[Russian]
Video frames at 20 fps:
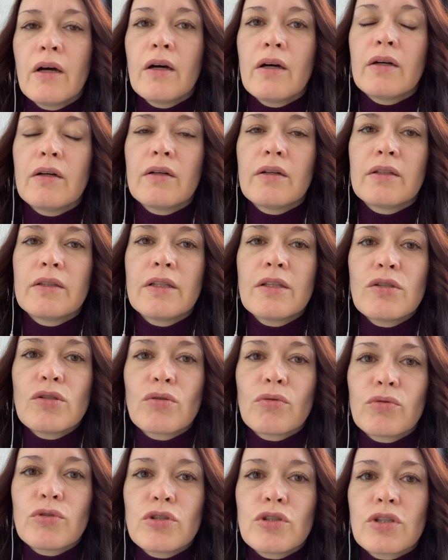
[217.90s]
э,
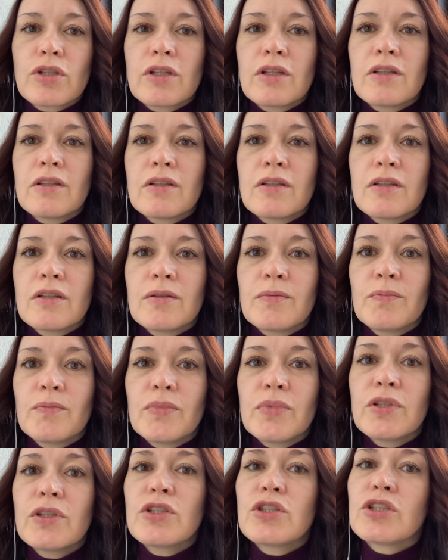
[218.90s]
носочки,
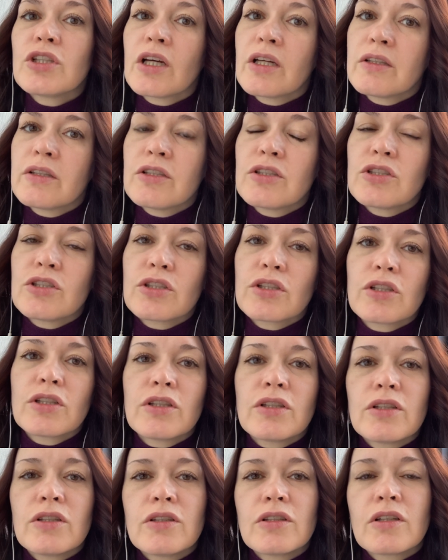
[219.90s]

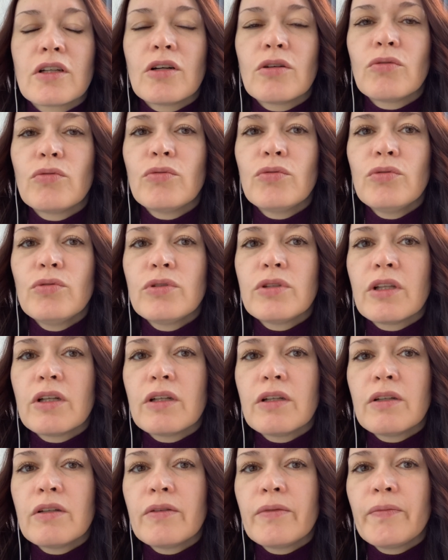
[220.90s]
перчаточки,
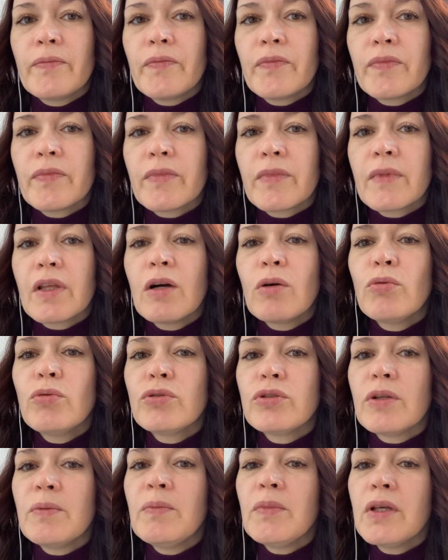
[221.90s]
какую-то
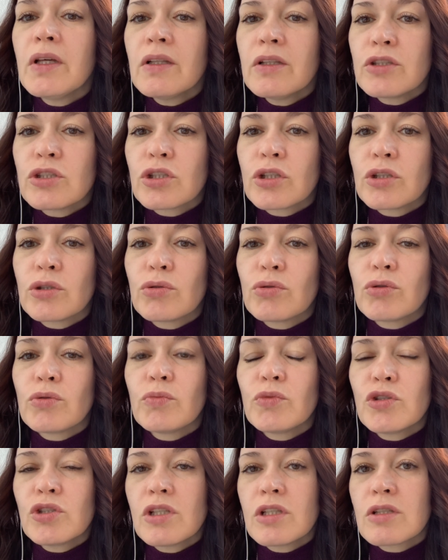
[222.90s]
какую, -то, мелочь,
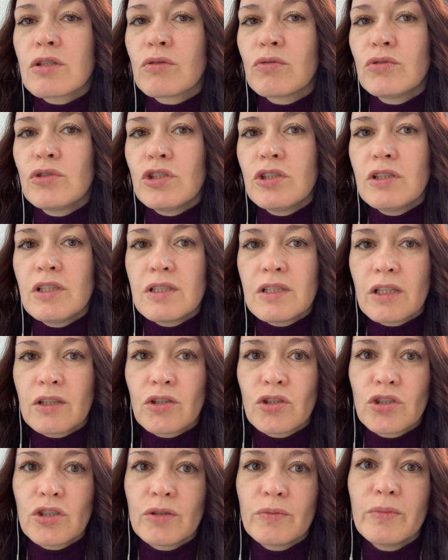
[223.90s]
которую можно закончить
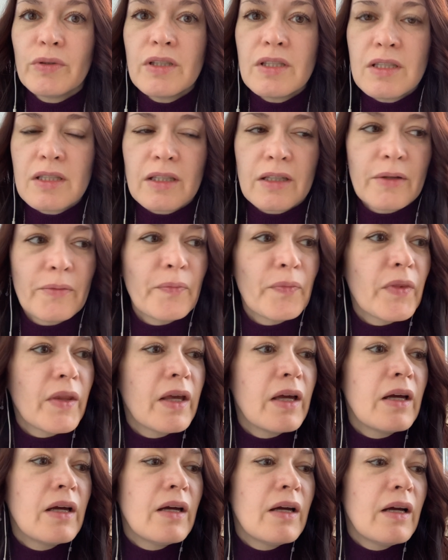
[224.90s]
достаточно быстро,
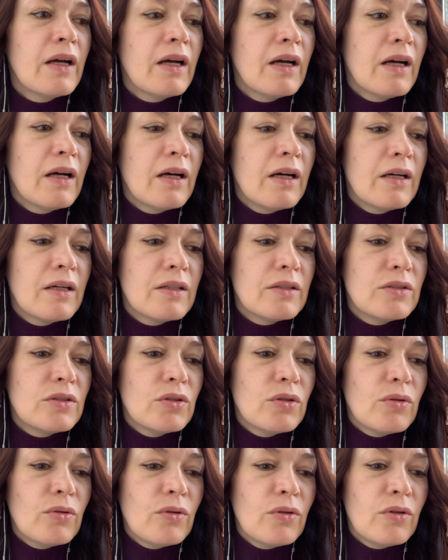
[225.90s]

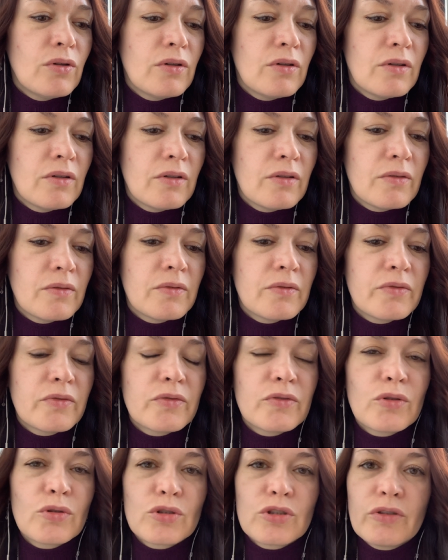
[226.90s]
но
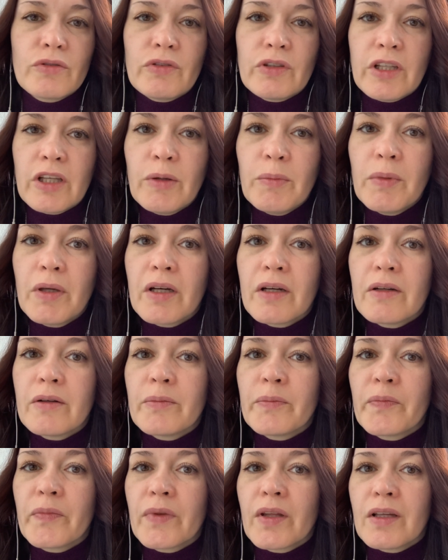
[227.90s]
в то же
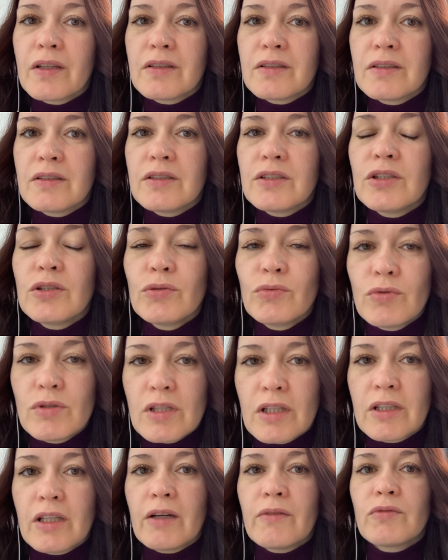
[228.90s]
время от
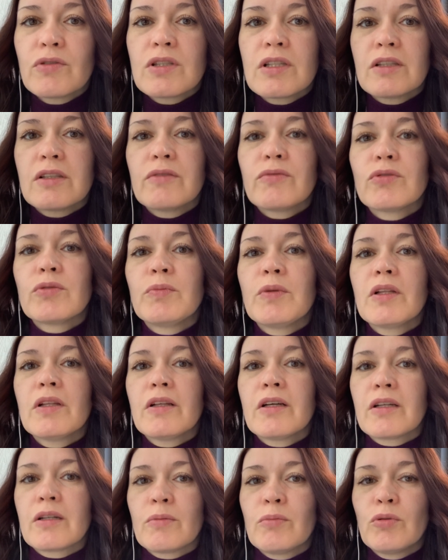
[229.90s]
тянуться там вот с этой вот
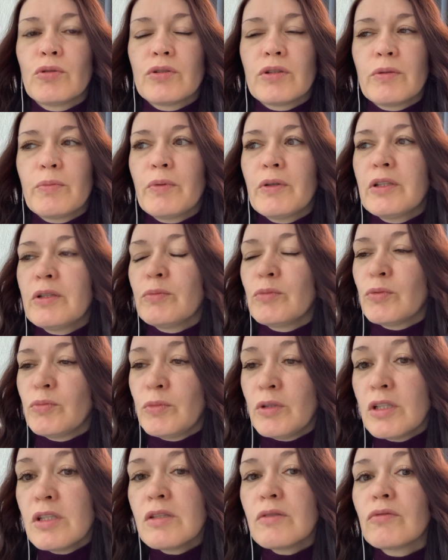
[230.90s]
мелкой работой. Поэтому
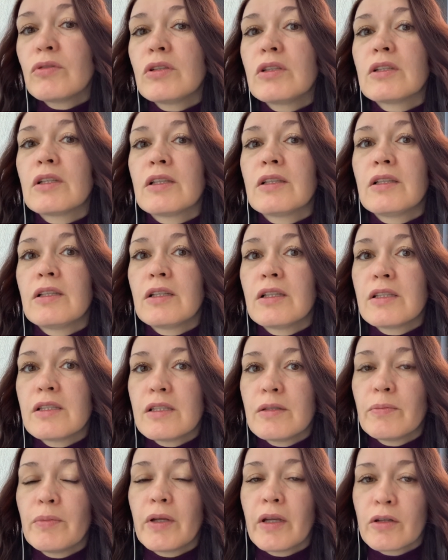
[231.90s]
мне сегодня надо
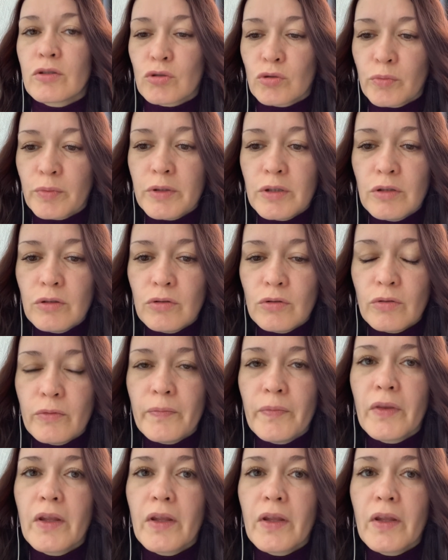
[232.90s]
найти пряжу под нее.